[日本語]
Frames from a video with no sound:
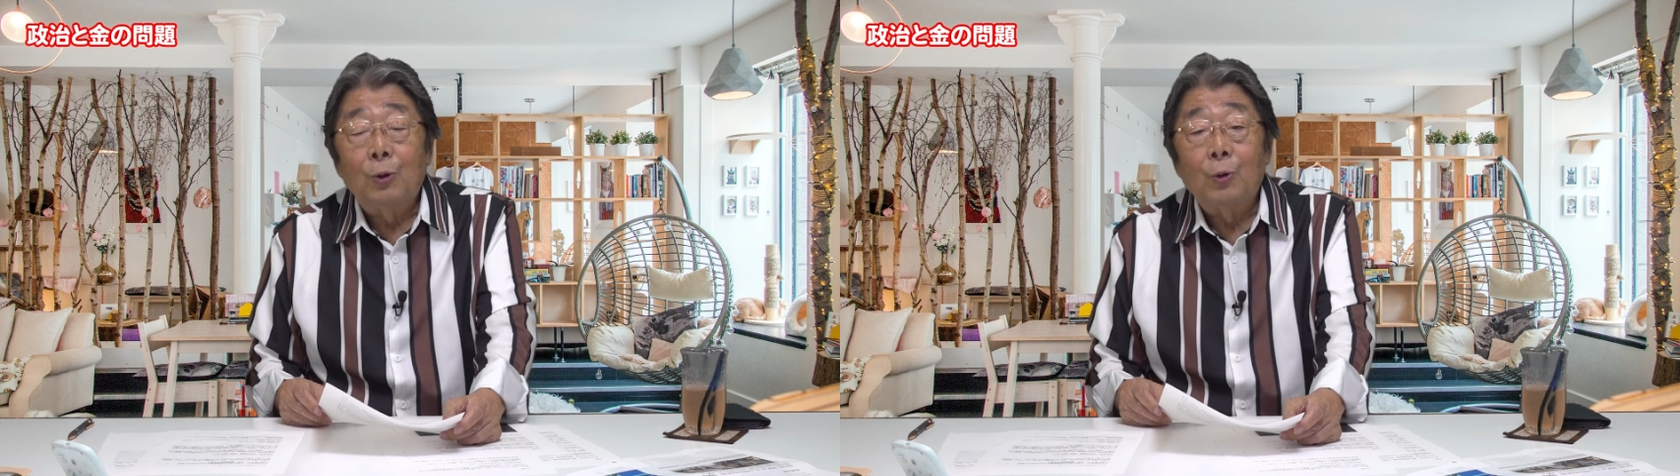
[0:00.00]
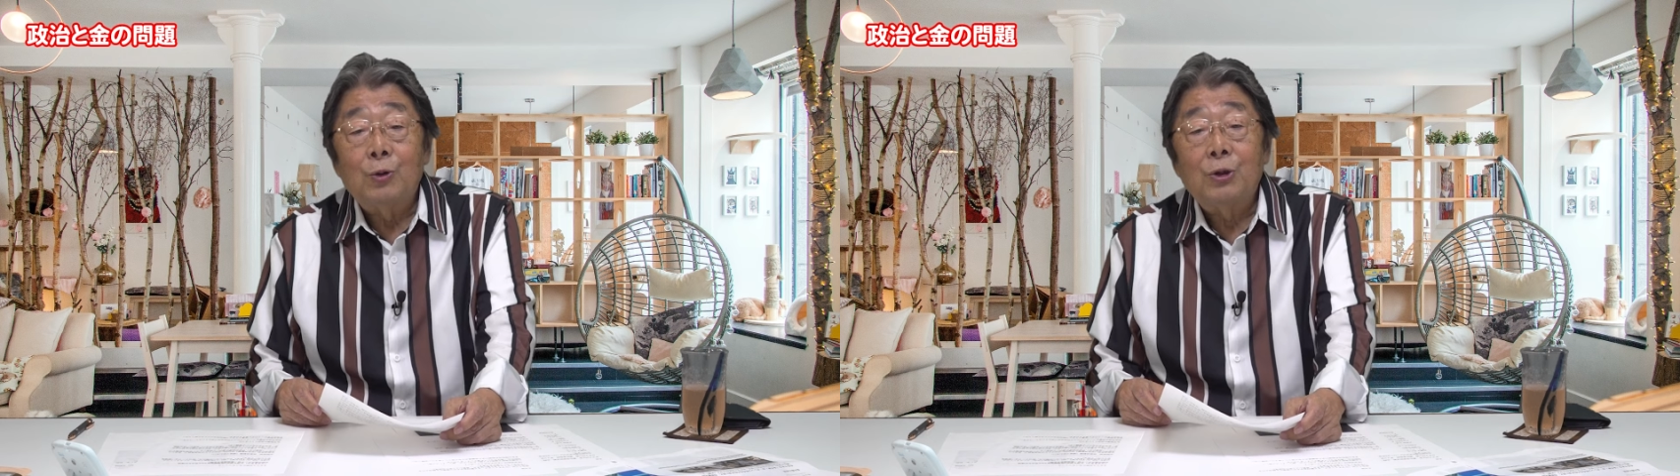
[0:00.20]

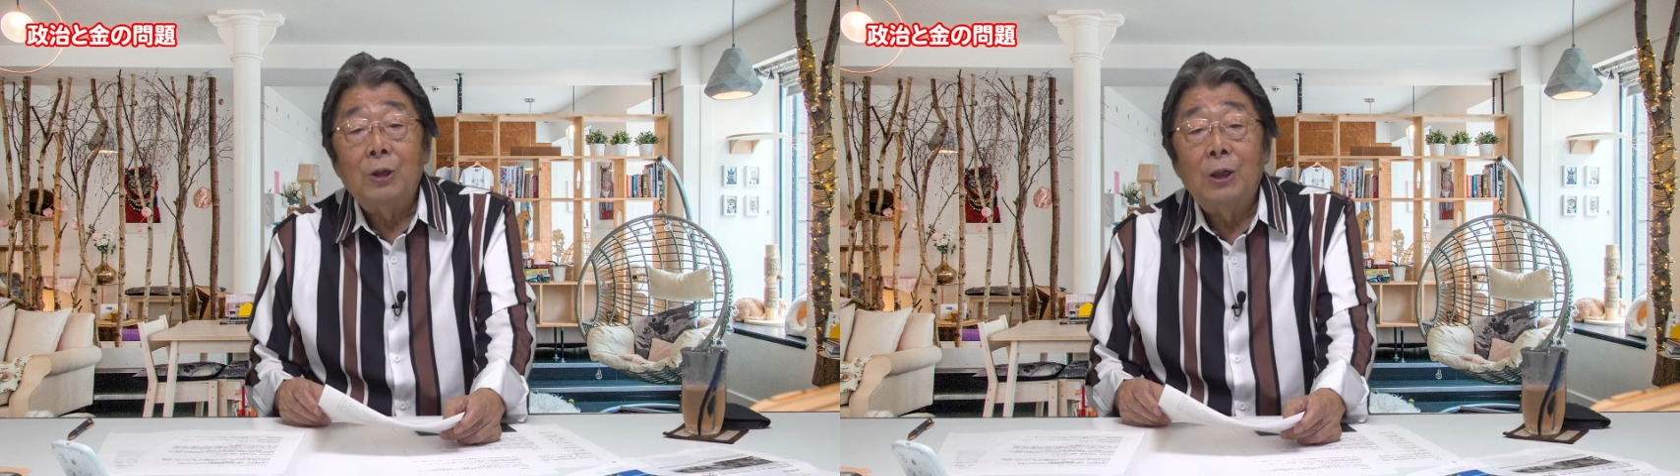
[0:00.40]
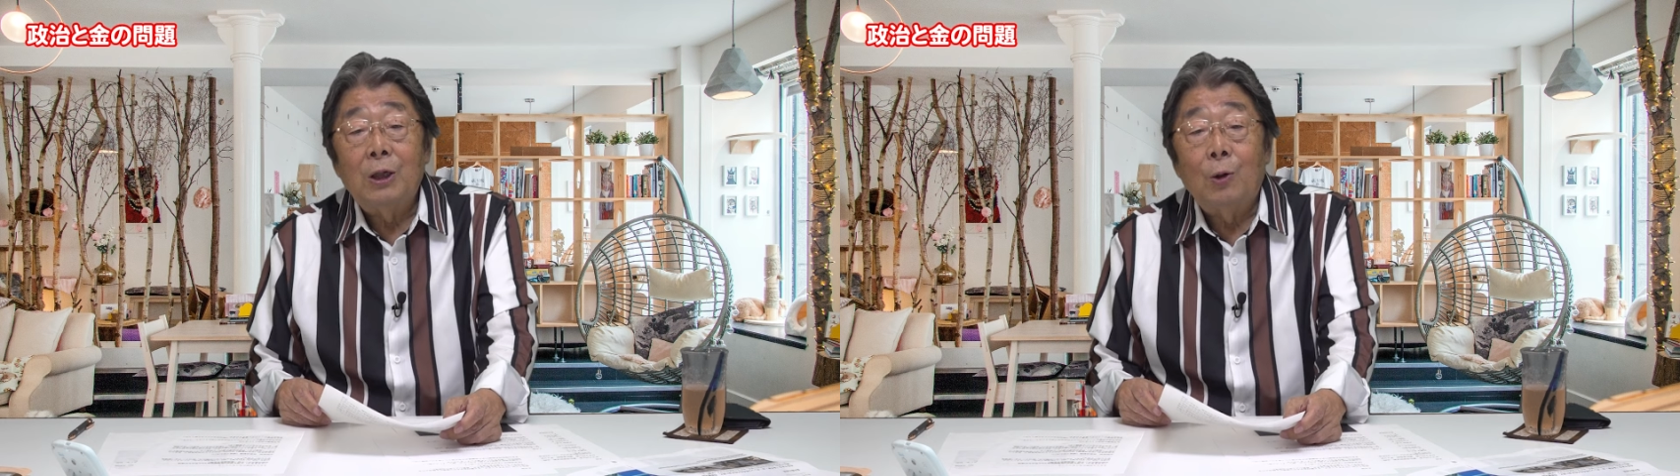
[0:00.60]
の党首
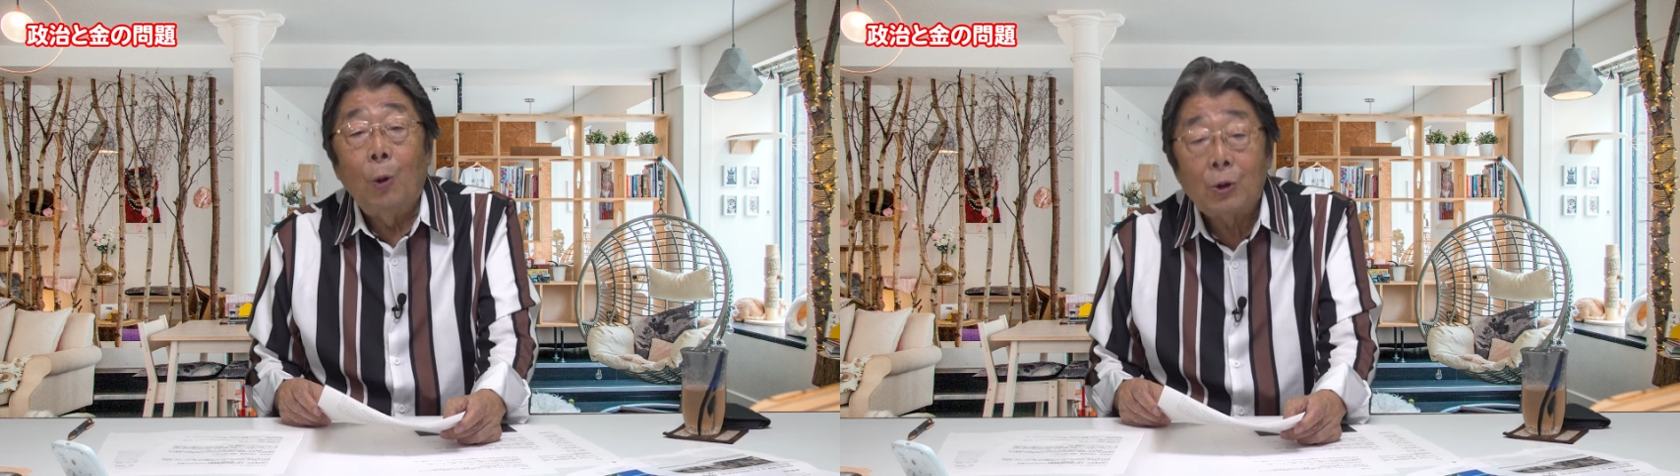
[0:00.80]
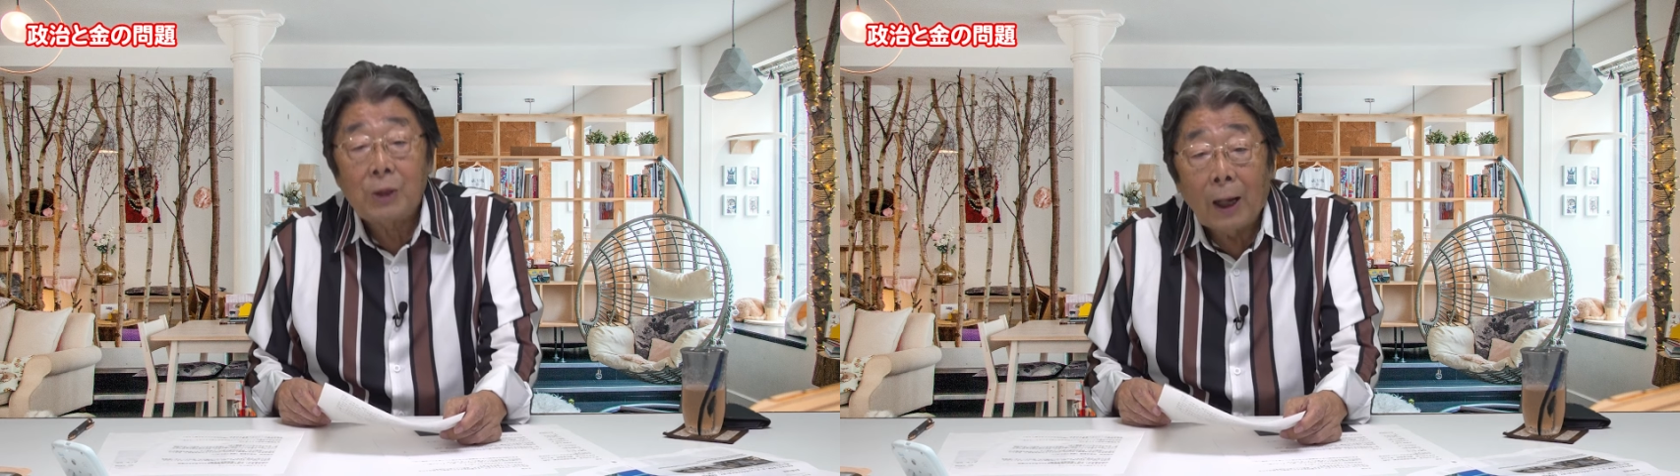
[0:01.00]
に立
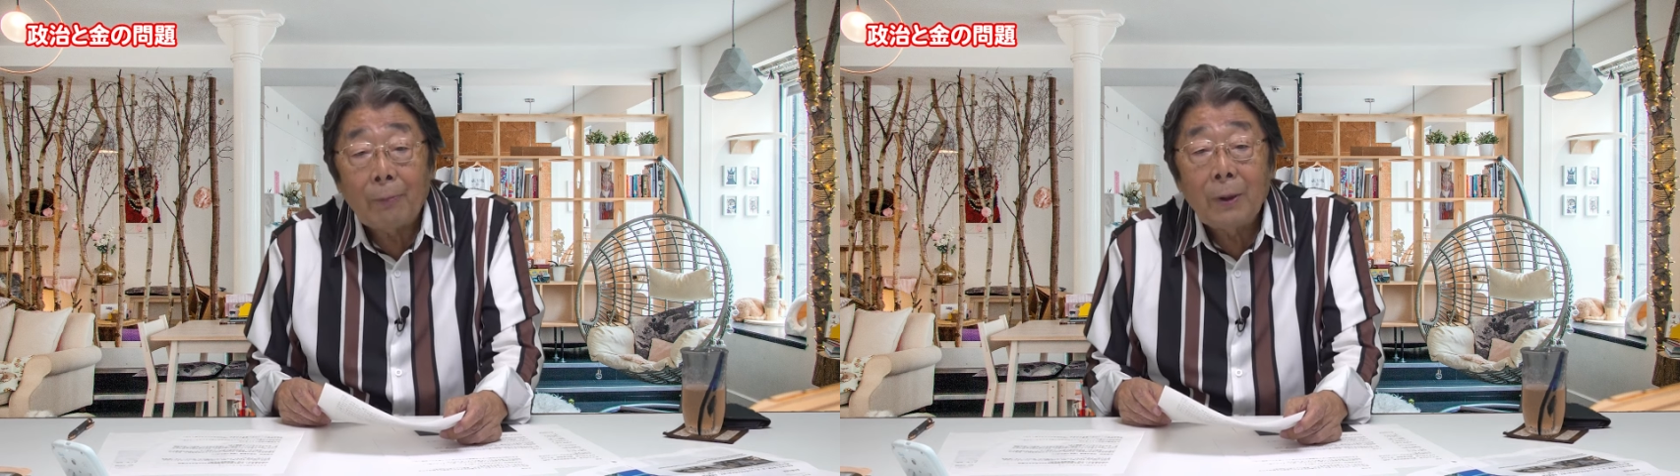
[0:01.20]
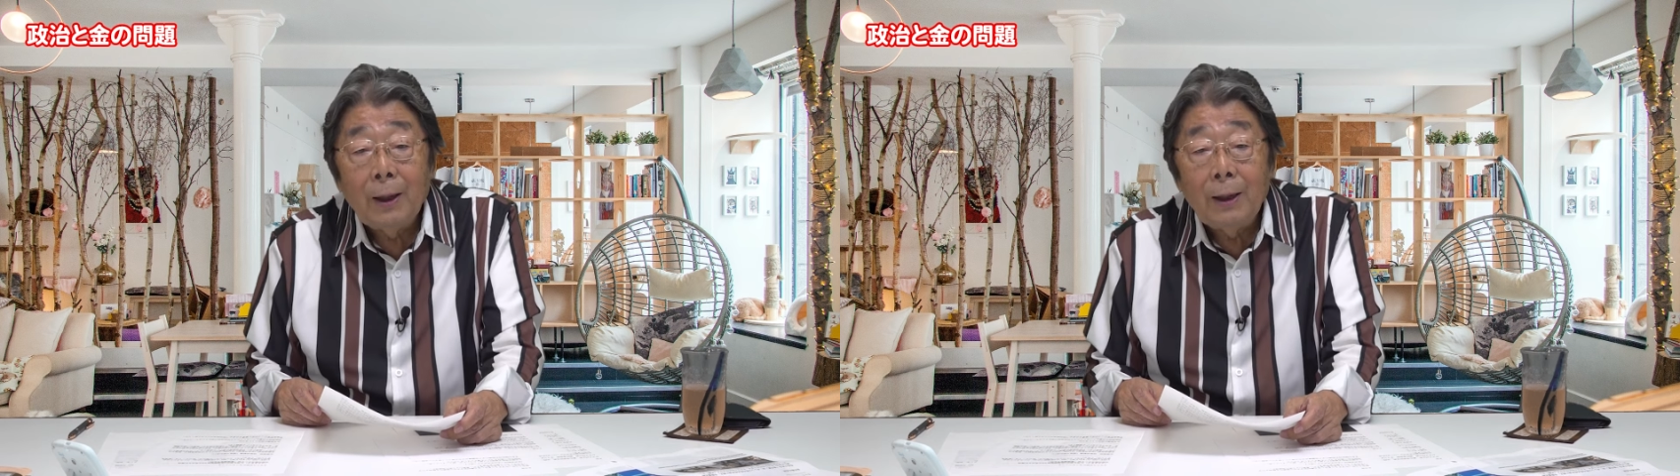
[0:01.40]
候補した。